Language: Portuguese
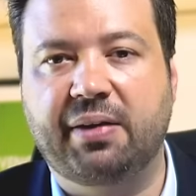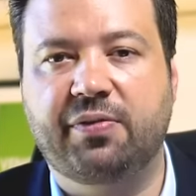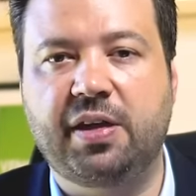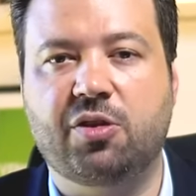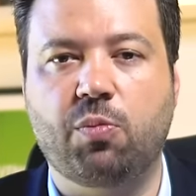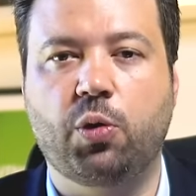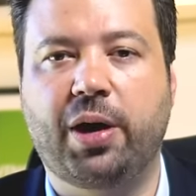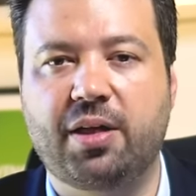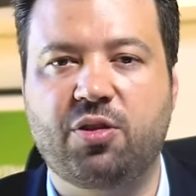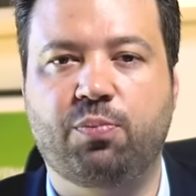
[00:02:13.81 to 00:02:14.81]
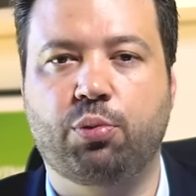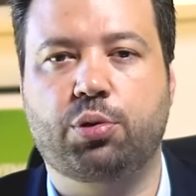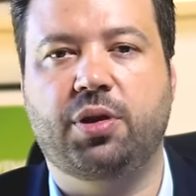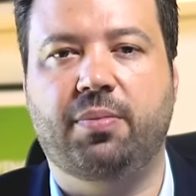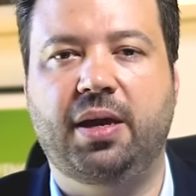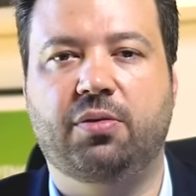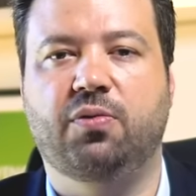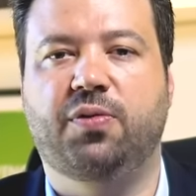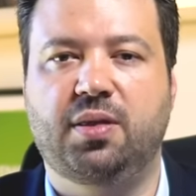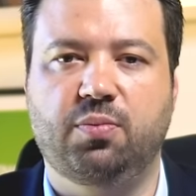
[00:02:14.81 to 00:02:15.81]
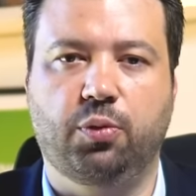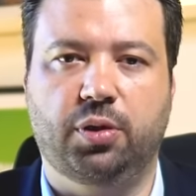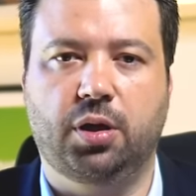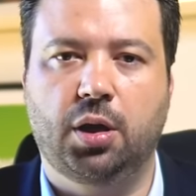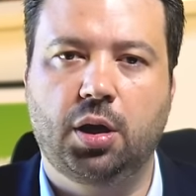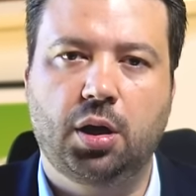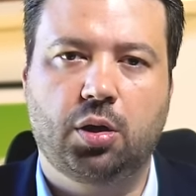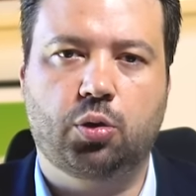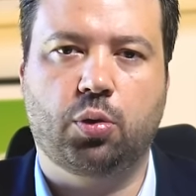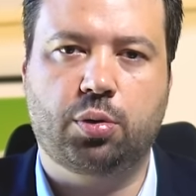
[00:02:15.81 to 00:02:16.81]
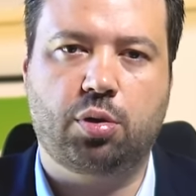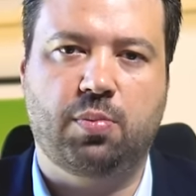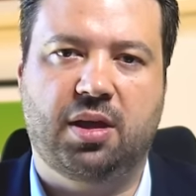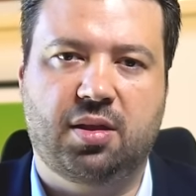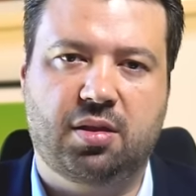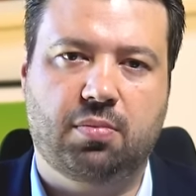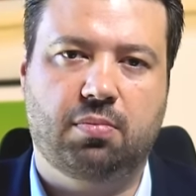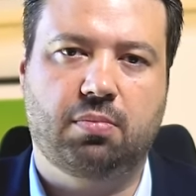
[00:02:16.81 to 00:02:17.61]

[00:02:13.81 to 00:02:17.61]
20 mil reais de impulsionamento no Facebook. Todos os meses.